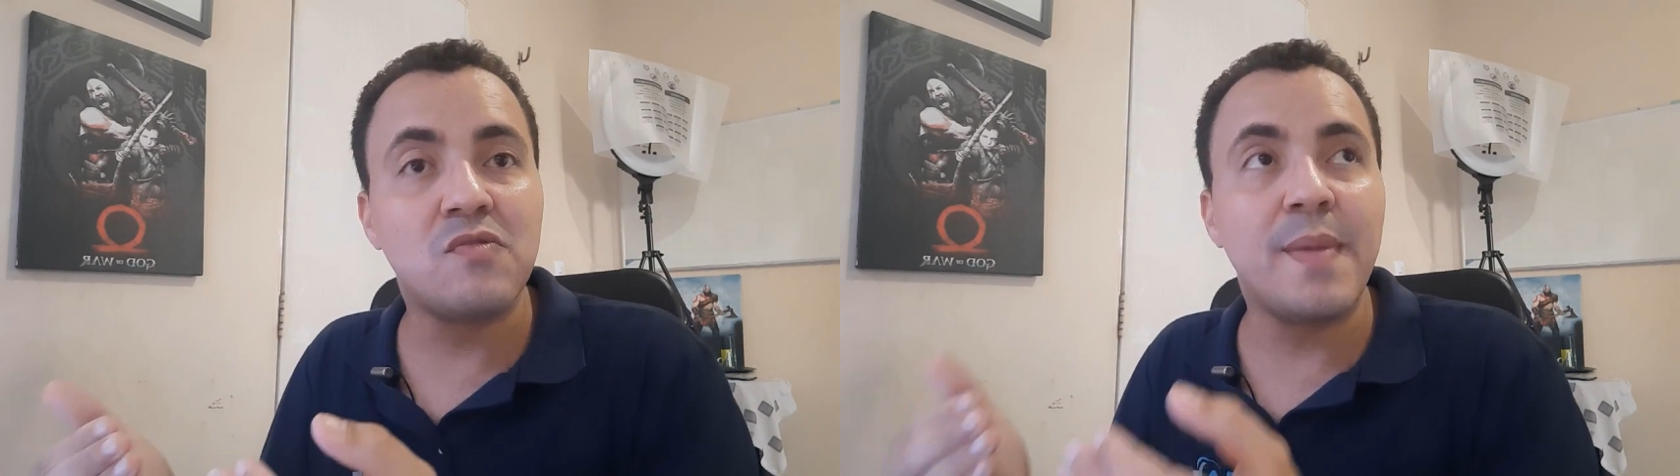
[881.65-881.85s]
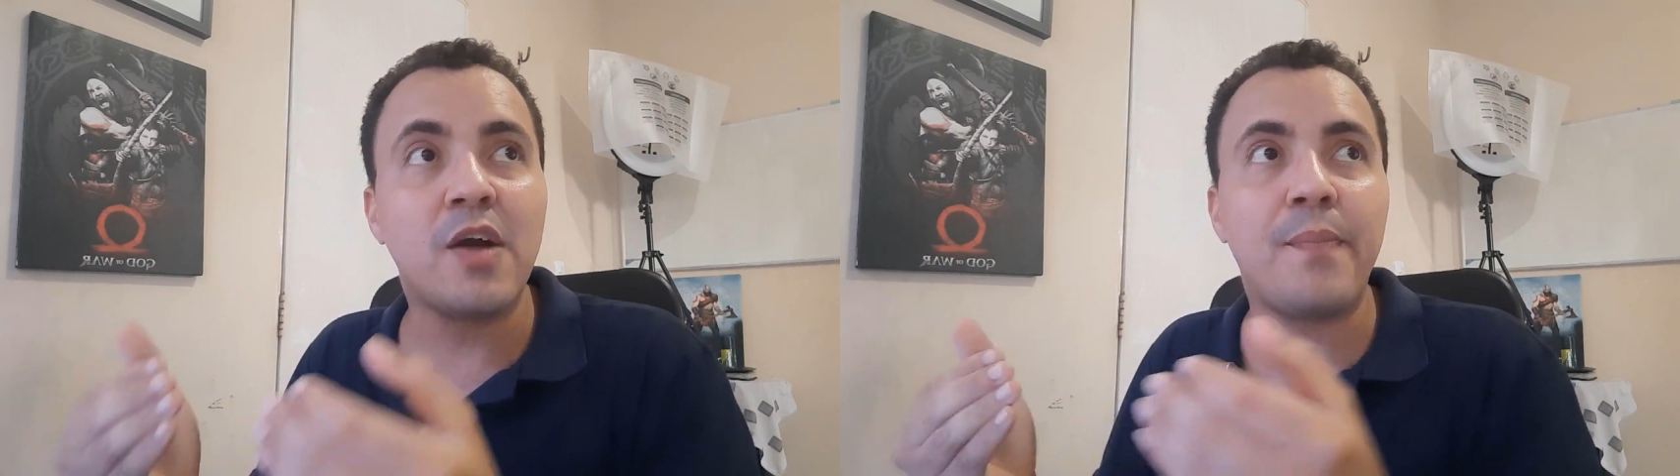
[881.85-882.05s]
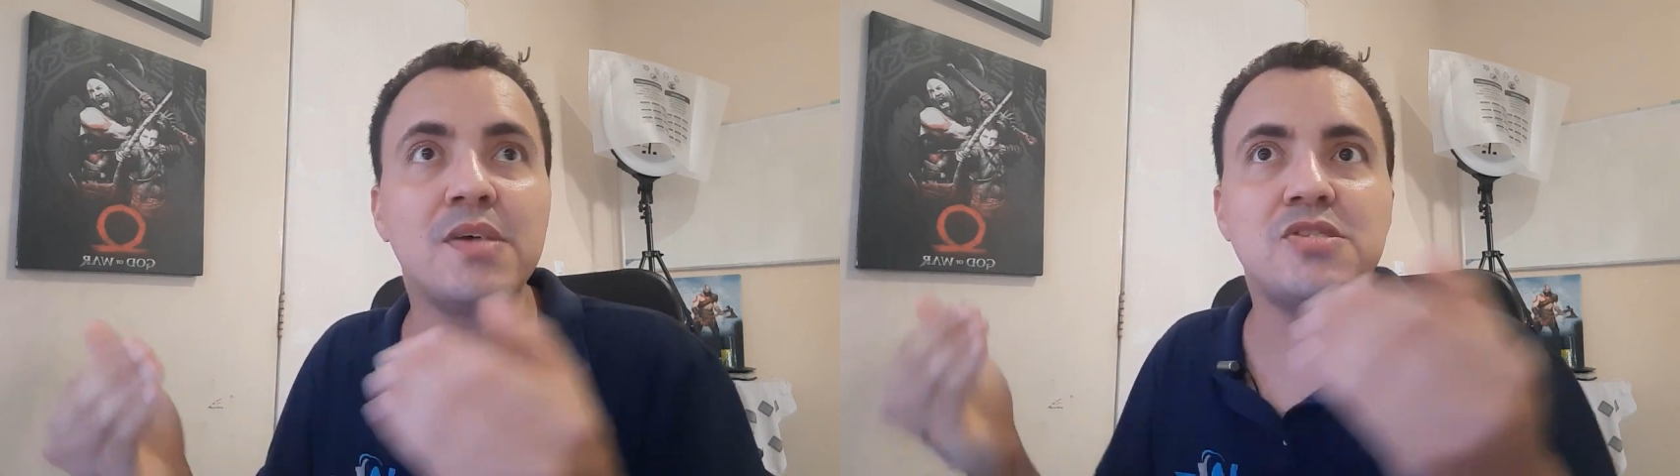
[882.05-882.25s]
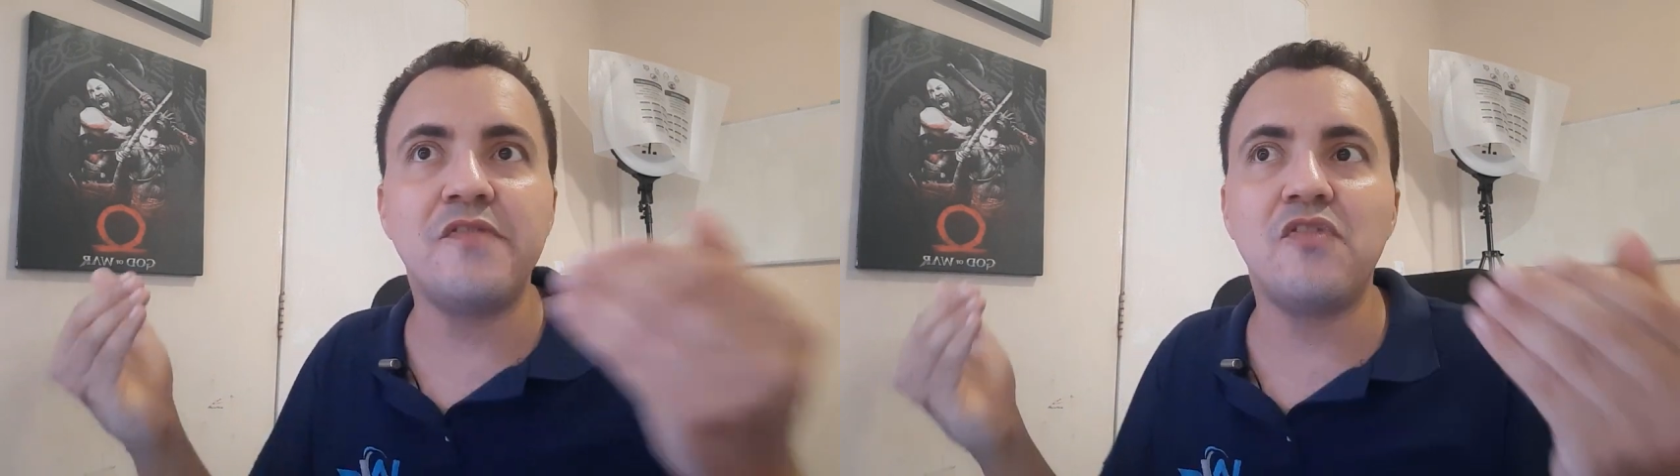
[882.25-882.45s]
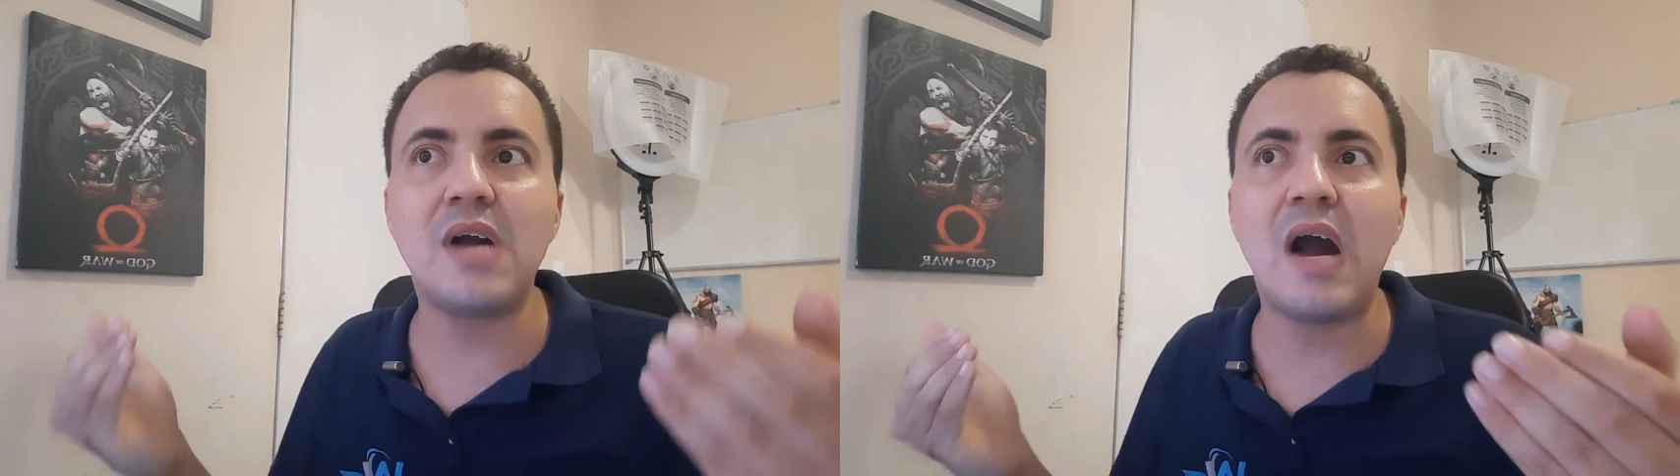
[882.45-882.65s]
Como é que eu posso
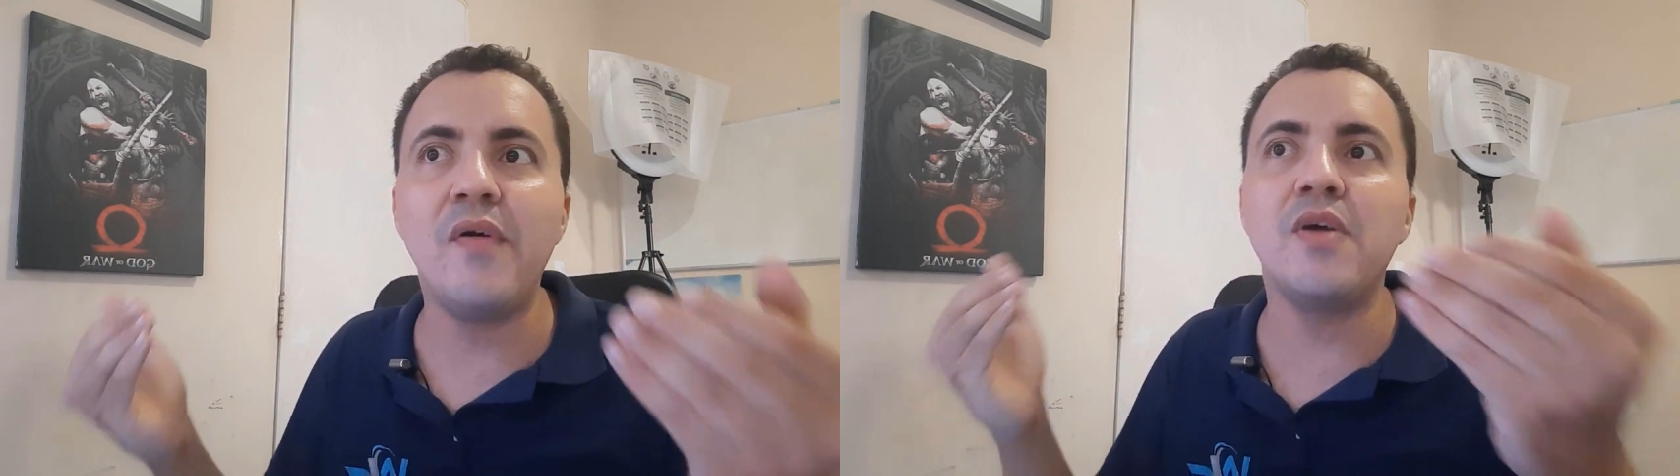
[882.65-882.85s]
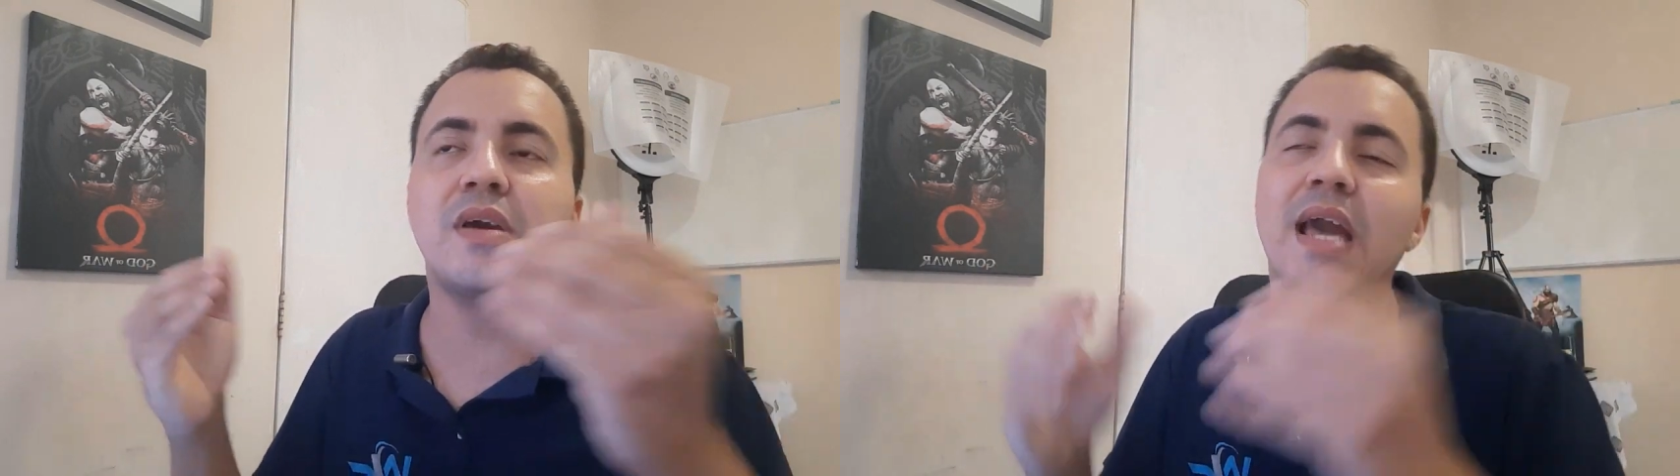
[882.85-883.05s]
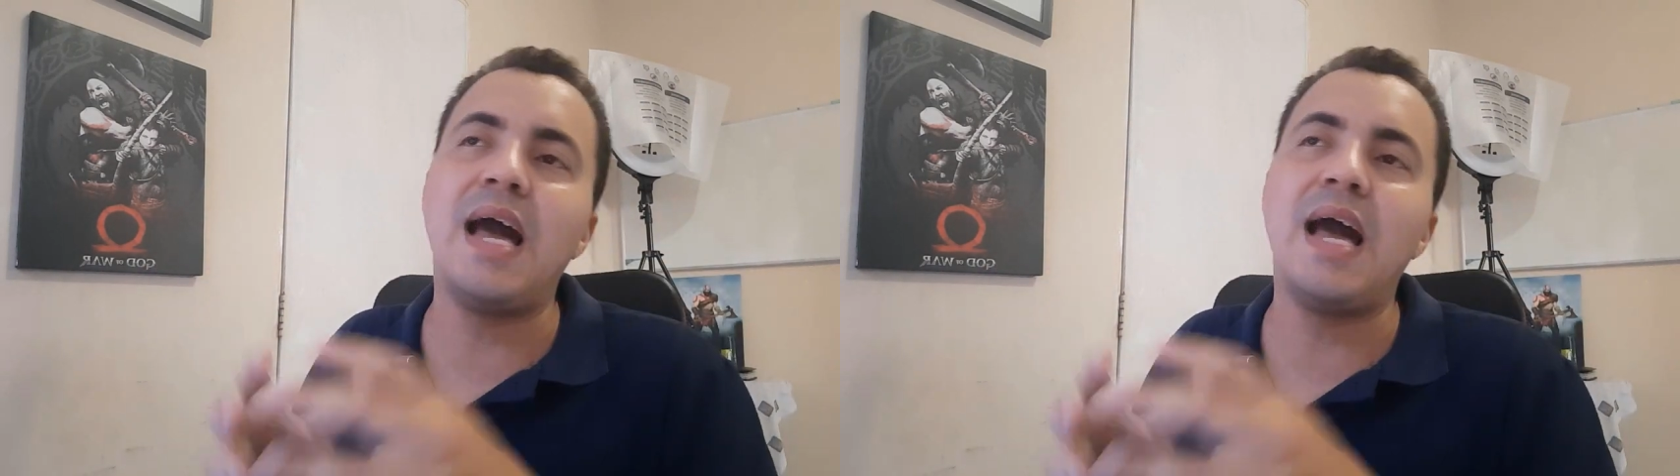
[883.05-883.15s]
divulgar o Wilker?